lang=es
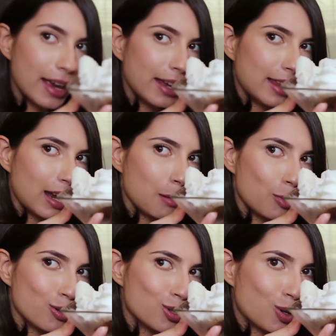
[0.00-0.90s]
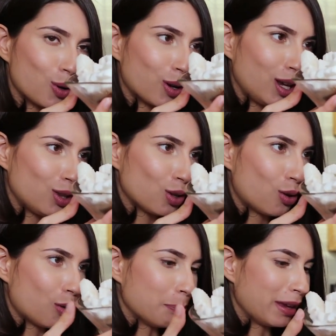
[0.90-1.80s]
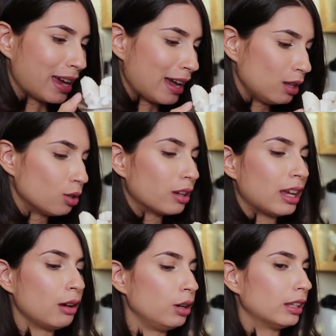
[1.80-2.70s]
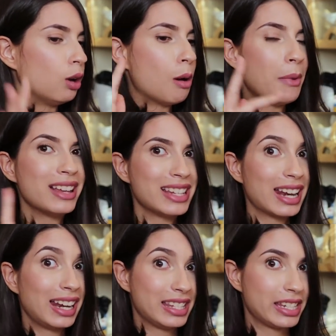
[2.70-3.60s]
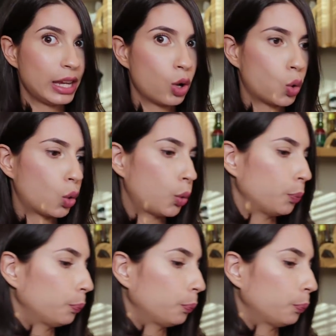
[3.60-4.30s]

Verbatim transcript: aquí tenemos coquito picadito que ahorita lo vamos a hacer leche de coco.